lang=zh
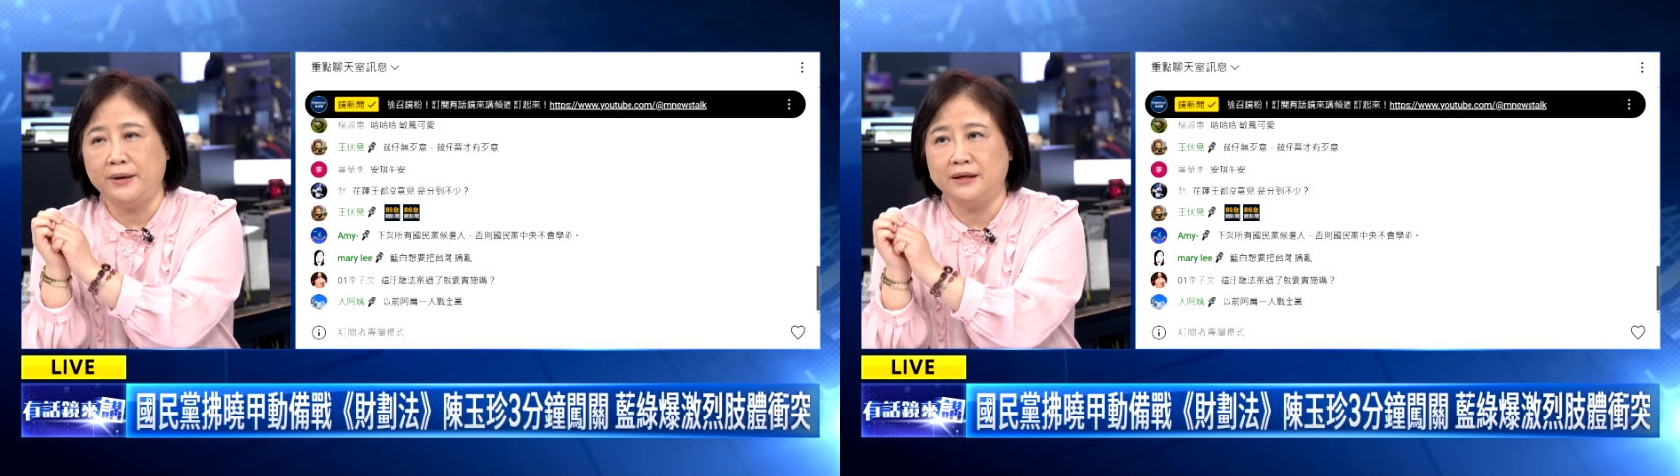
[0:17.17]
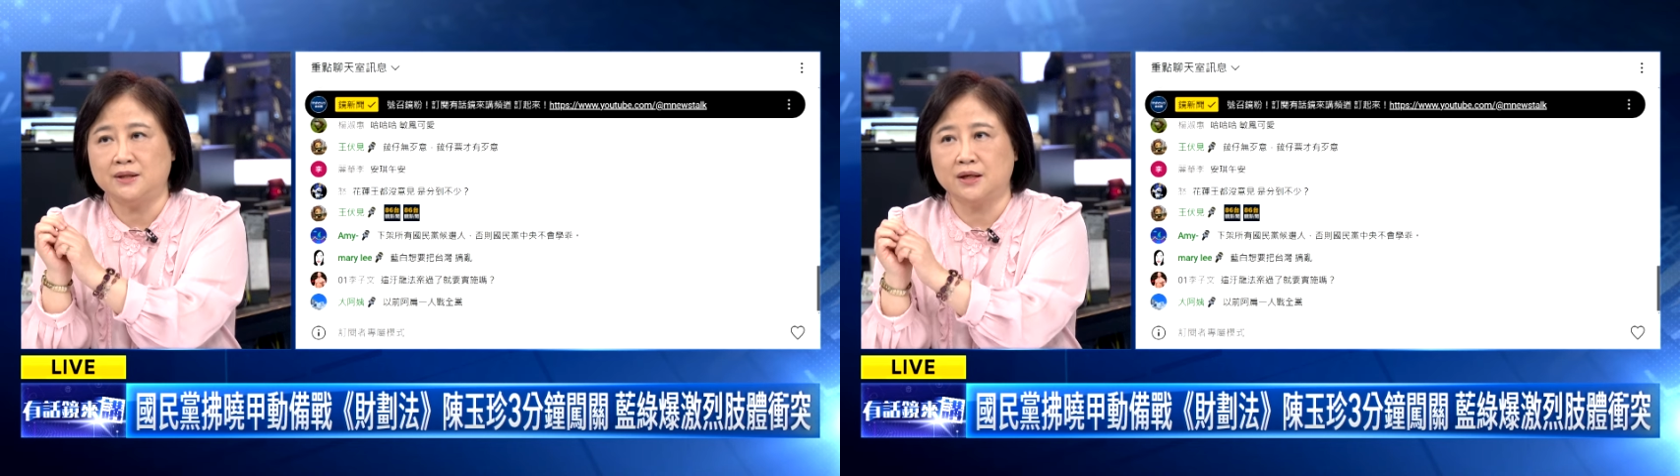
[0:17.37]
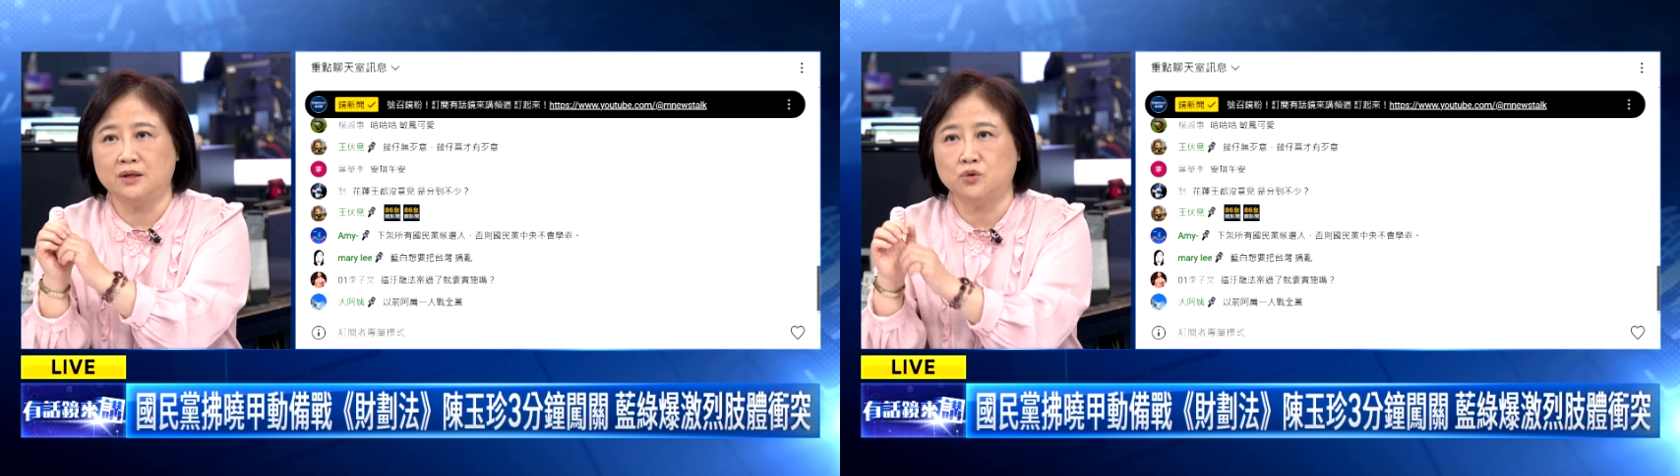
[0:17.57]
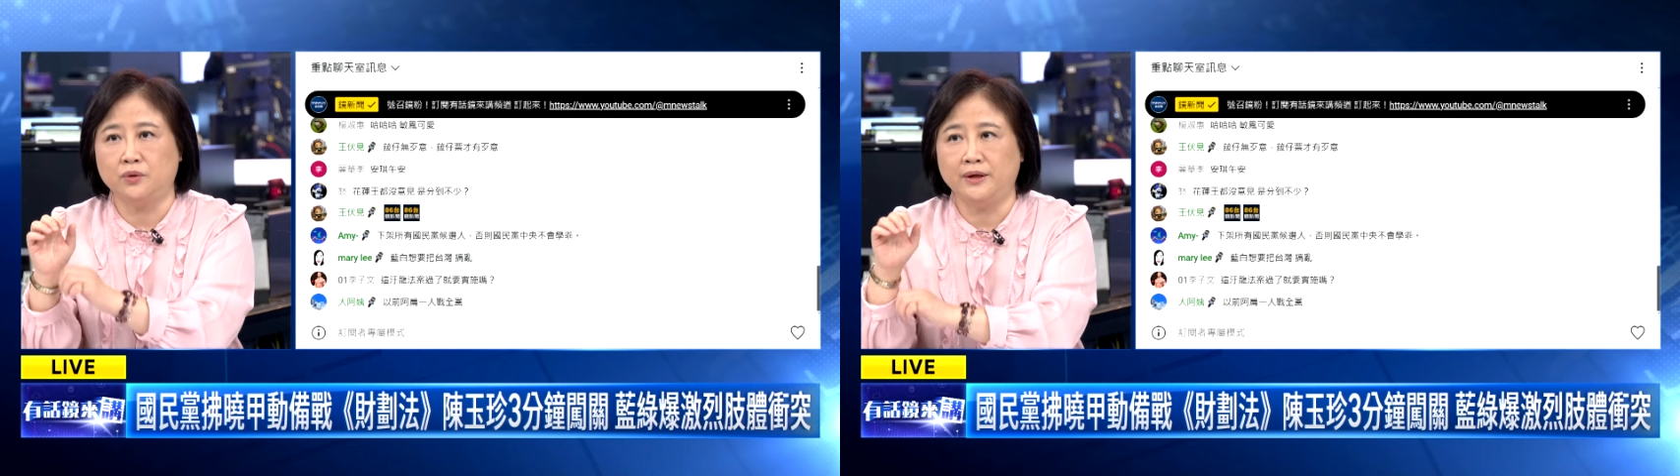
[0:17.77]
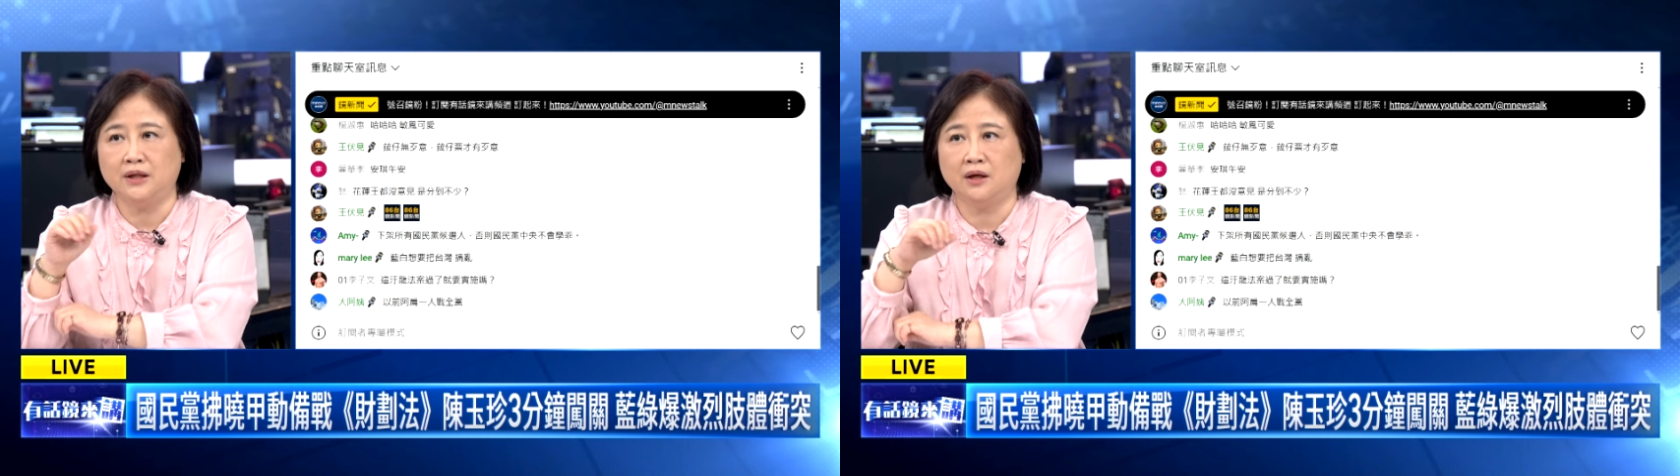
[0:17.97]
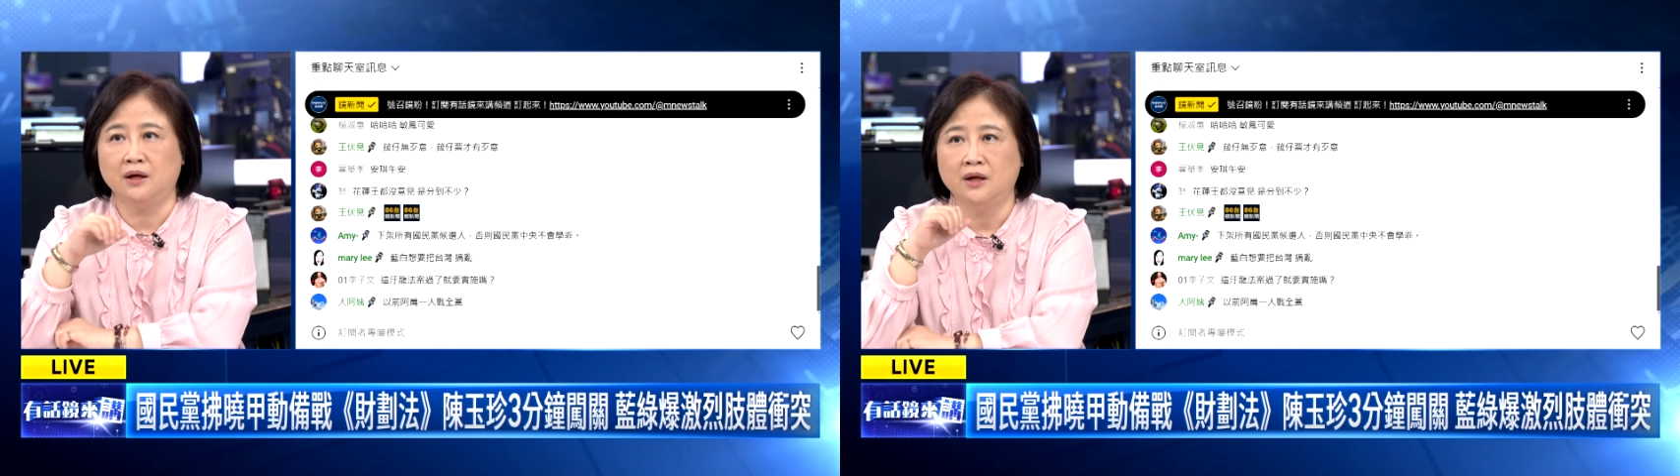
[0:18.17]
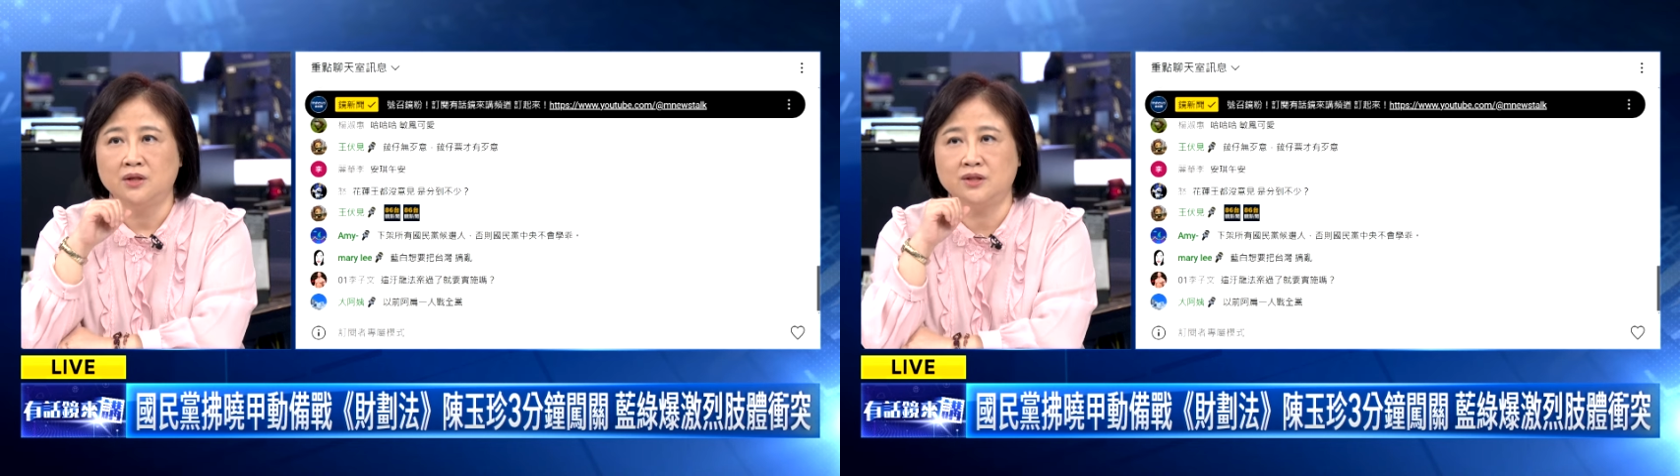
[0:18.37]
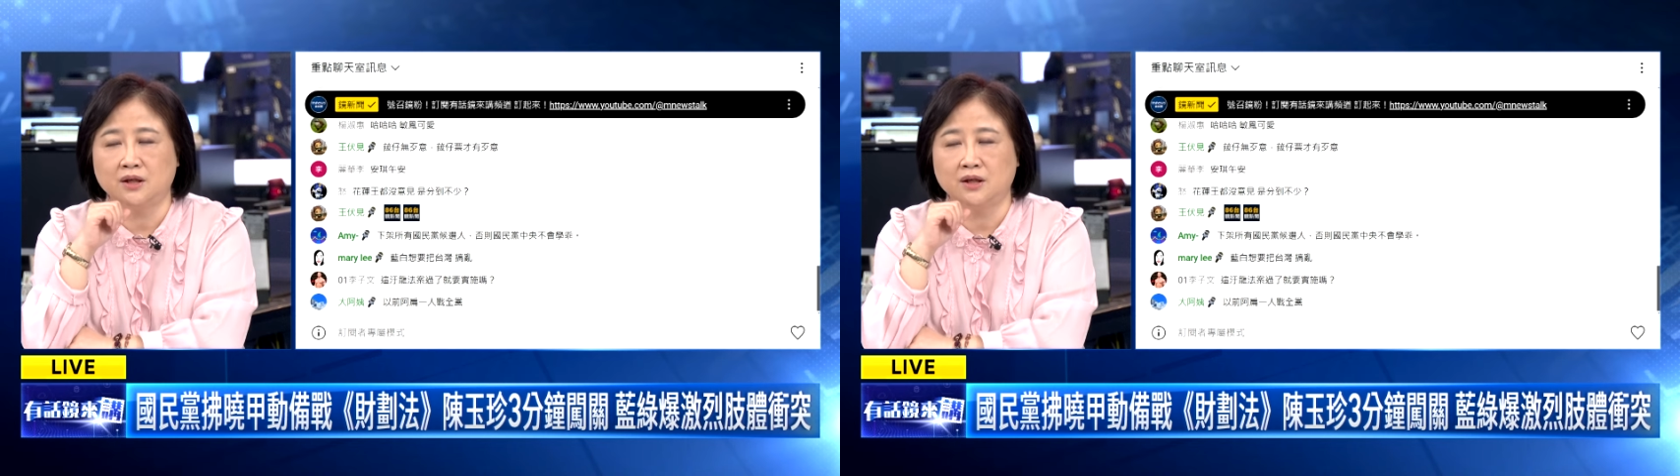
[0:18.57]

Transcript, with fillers: 备这个所谓的